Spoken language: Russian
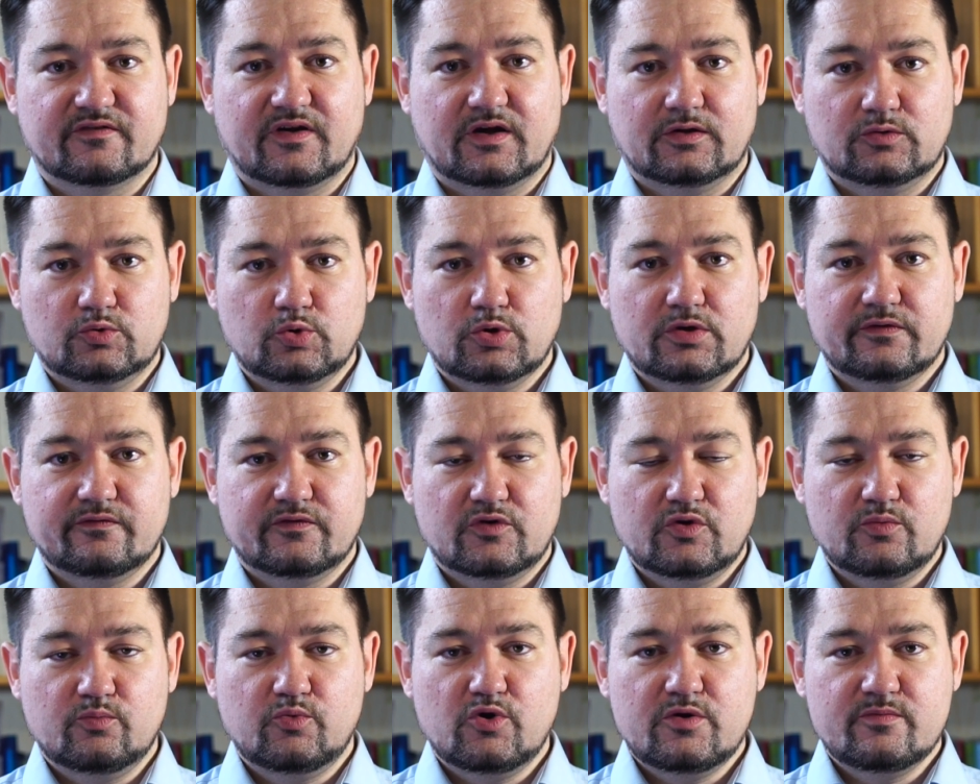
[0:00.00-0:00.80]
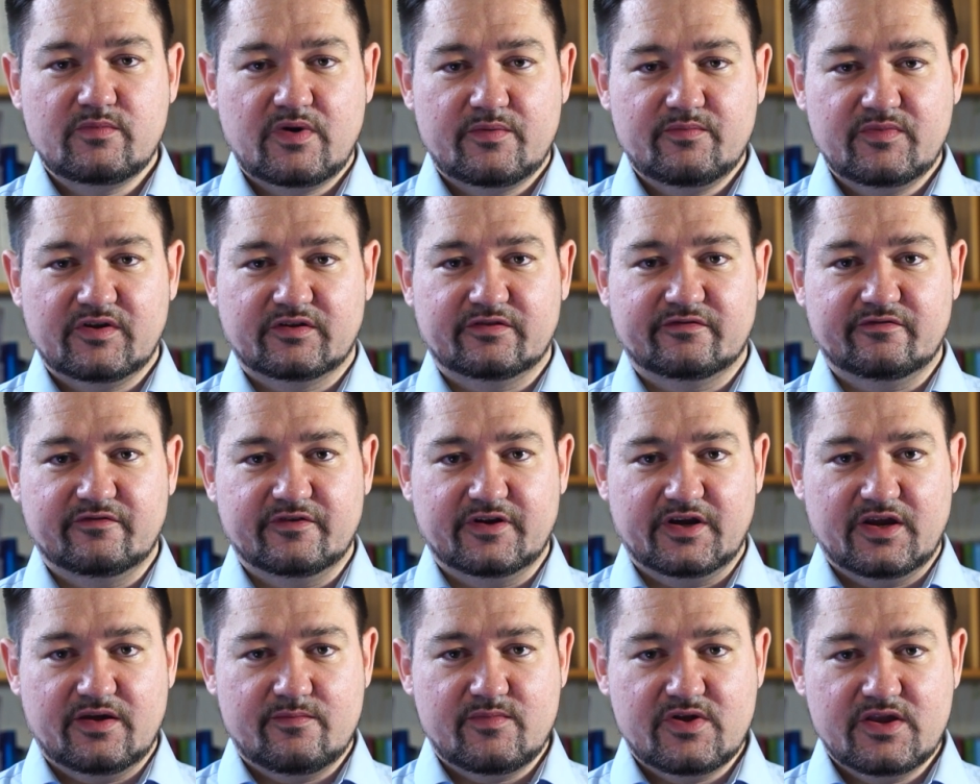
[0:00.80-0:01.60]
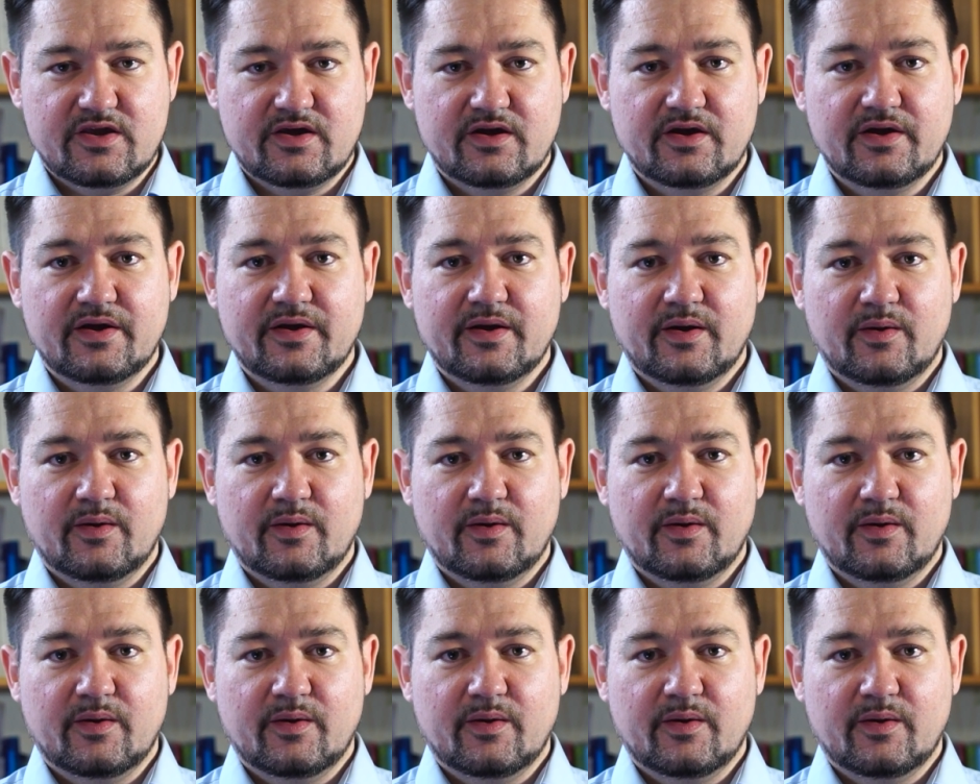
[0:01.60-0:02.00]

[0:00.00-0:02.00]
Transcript: который в любой момент времени